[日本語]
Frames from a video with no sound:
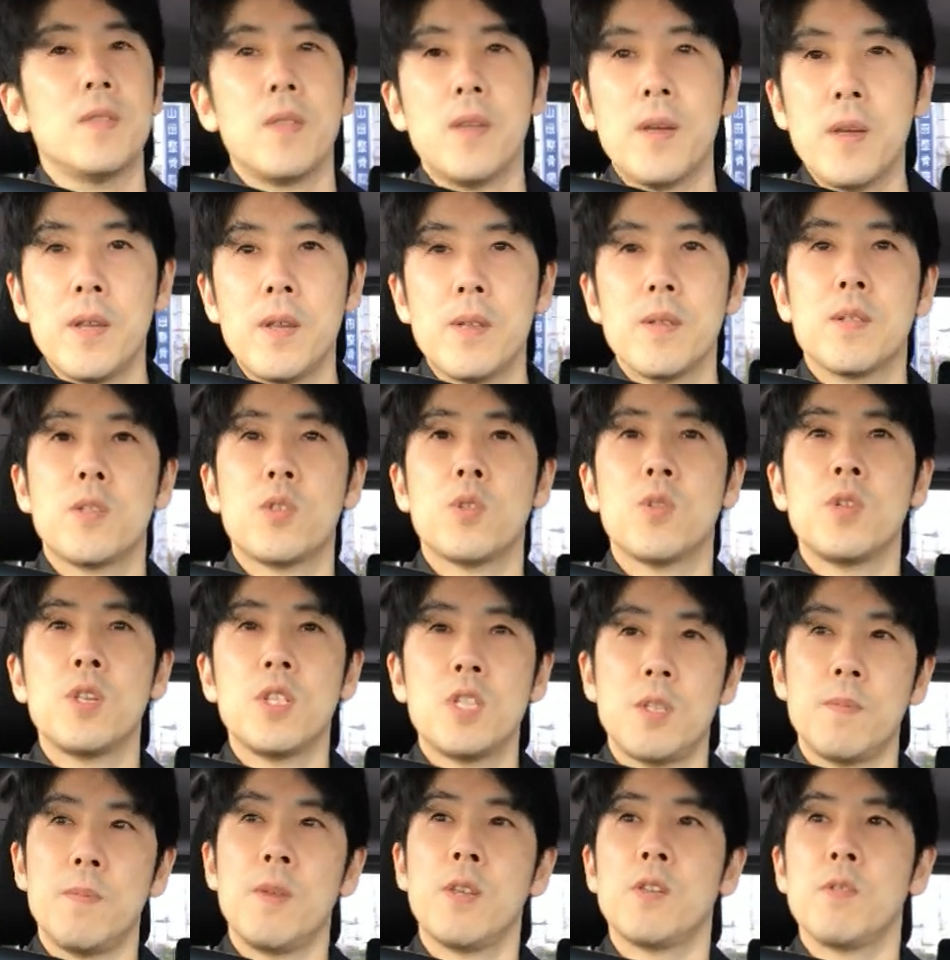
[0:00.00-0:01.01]
で調
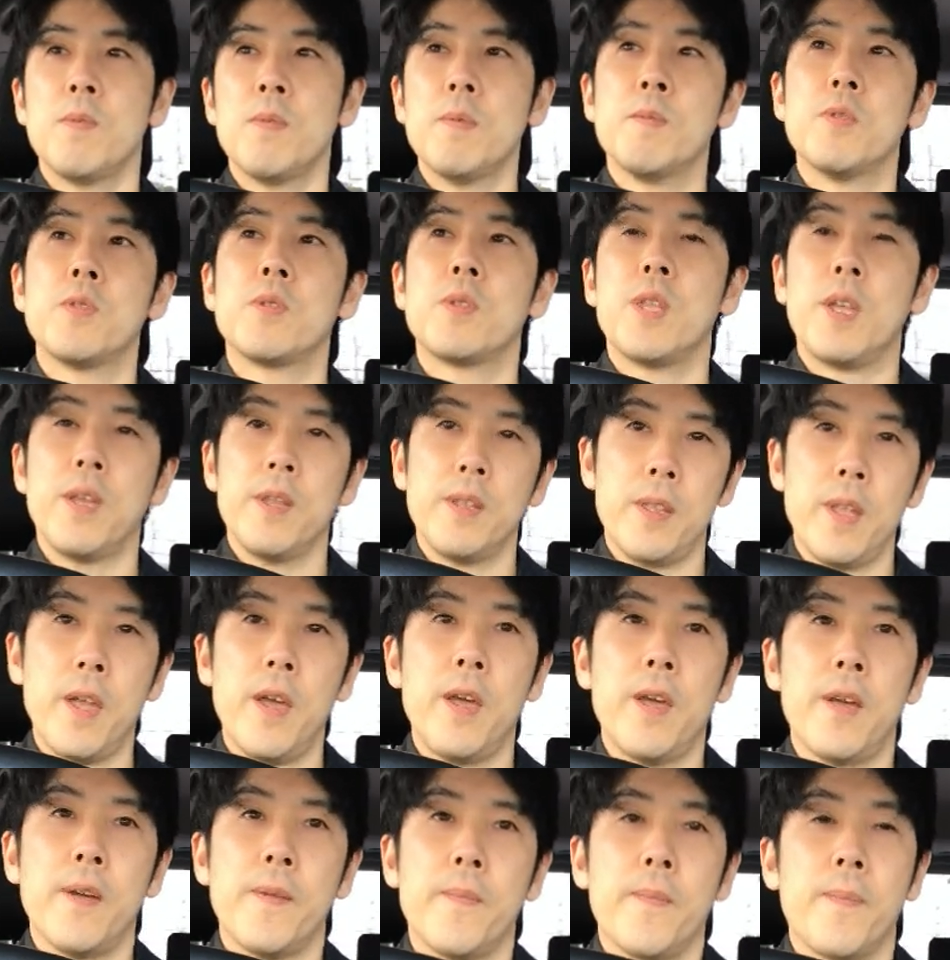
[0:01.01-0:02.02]
理師免許も持ってい
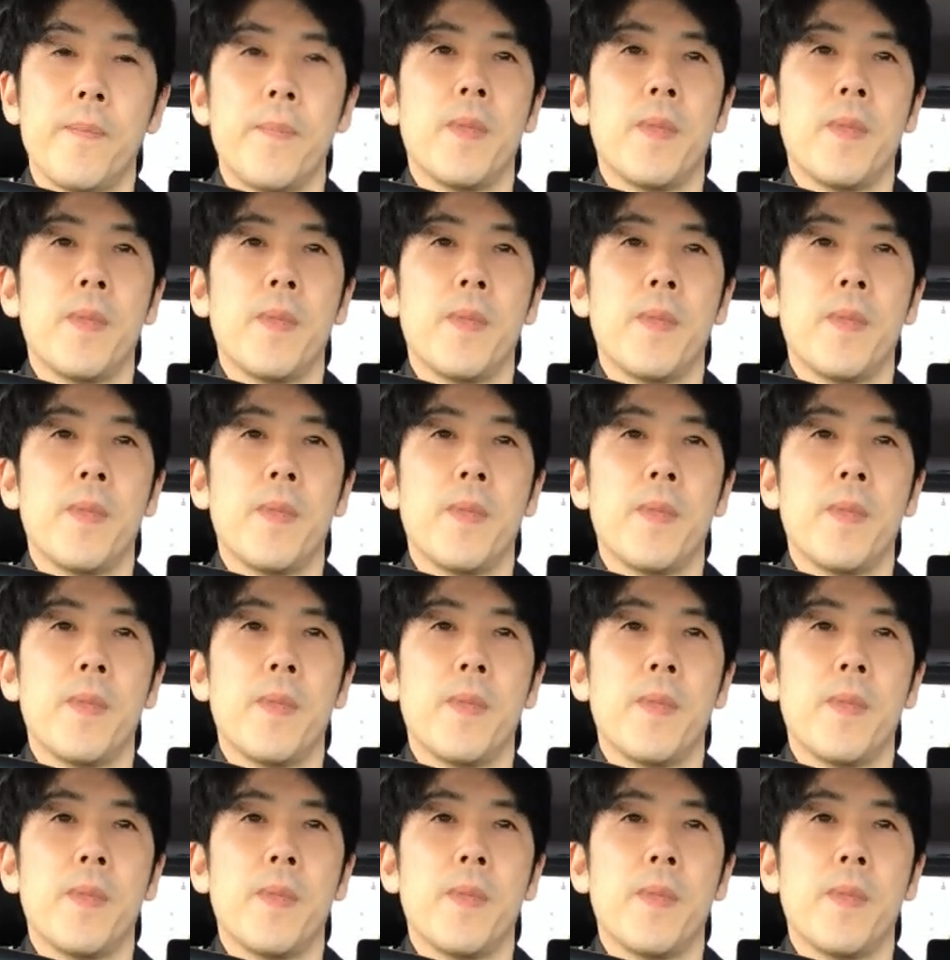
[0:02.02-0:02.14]
て